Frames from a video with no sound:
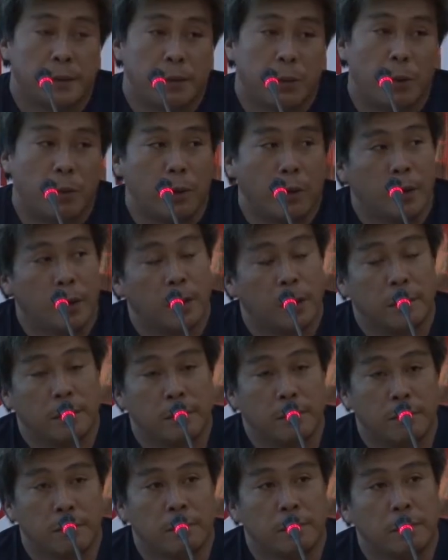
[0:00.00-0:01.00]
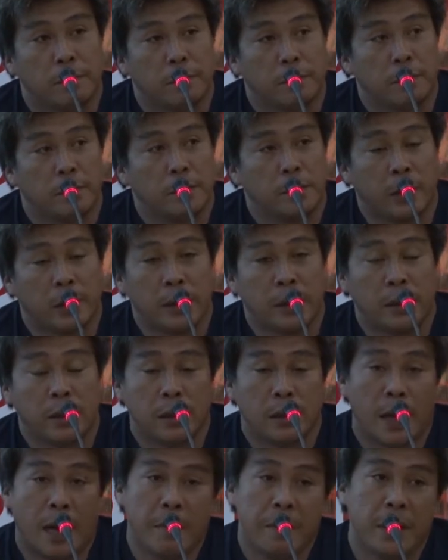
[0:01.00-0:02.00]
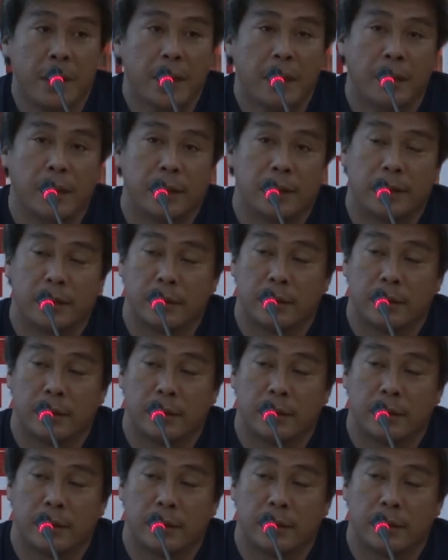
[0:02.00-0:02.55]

ผมก็ตอนนี้คืออาร์มี่เนี่ย